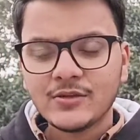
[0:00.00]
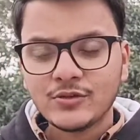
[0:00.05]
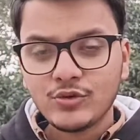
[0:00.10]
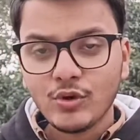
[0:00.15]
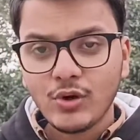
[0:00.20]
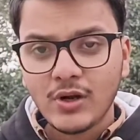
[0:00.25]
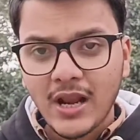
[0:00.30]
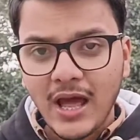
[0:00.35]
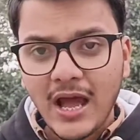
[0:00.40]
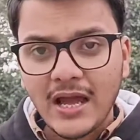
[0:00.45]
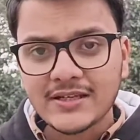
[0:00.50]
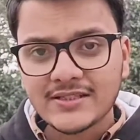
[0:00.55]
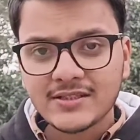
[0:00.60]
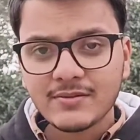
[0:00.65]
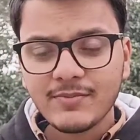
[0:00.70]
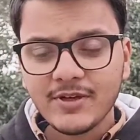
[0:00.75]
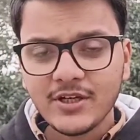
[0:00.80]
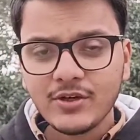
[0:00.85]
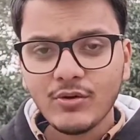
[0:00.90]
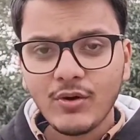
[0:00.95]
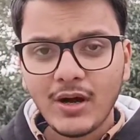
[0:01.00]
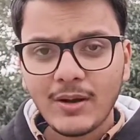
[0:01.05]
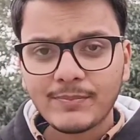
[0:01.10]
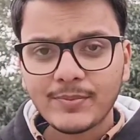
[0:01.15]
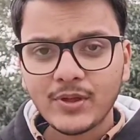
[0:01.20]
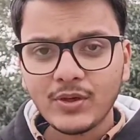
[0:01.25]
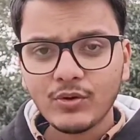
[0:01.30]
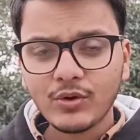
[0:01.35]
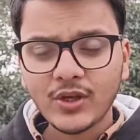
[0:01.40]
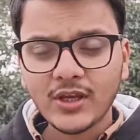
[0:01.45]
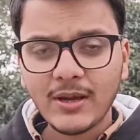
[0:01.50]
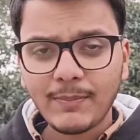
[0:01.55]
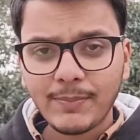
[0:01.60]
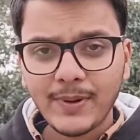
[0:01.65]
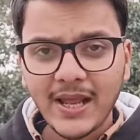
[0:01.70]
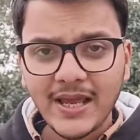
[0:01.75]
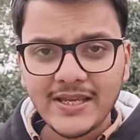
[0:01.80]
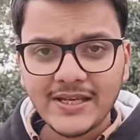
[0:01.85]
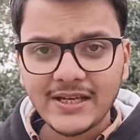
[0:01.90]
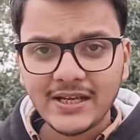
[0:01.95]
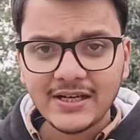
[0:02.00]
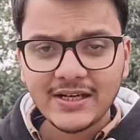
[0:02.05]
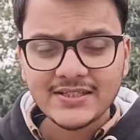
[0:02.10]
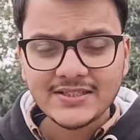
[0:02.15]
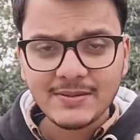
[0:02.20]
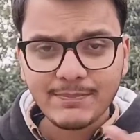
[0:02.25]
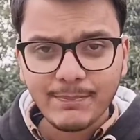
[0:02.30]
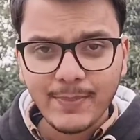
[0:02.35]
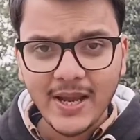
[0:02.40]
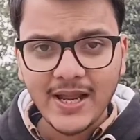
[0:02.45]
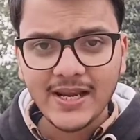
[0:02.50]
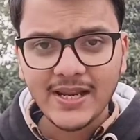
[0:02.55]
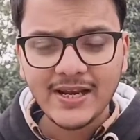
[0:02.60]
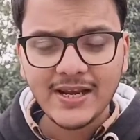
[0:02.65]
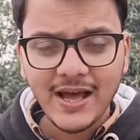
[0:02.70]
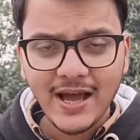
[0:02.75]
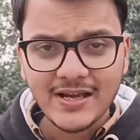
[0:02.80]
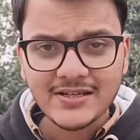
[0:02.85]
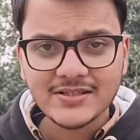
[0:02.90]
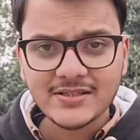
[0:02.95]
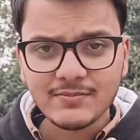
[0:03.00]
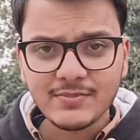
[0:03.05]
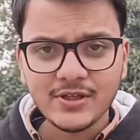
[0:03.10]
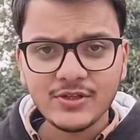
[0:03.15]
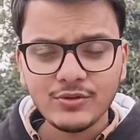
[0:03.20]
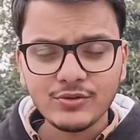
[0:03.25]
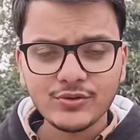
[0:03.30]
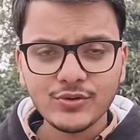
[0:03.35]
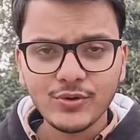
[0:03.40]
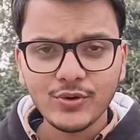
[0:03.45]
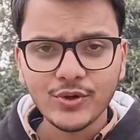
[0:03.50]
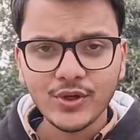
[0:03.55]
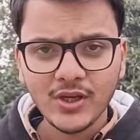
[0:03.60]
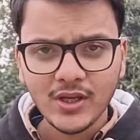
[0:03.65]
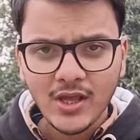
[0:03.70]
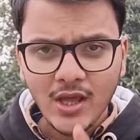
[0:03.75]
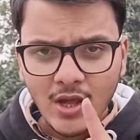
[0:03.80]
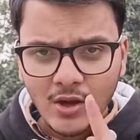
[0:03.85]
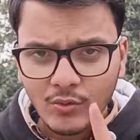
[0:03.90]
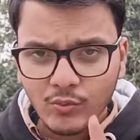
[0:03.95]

जो लास्ट वीडियो आपकी होगी अप्लाई करने से पहले लास्ट वीडियो जो होगी